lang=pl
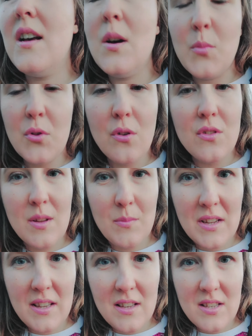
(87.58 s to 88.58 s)
pod
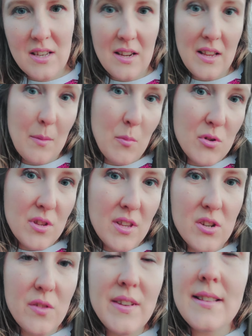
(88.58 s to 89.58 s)
kątem takiej zieleni, a może
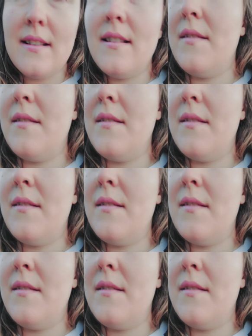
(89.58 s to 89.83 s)
też żywice, nie